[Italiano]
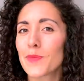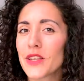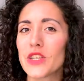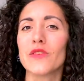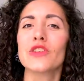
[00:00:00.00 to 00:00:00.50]

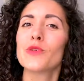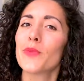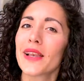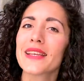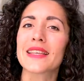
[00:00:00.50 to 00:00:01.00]
specifici
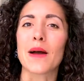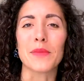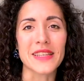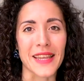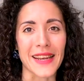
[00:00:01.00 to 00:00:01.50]
per gli
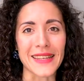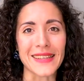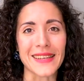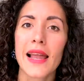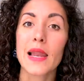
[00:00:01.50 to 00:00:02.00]
esami scritti.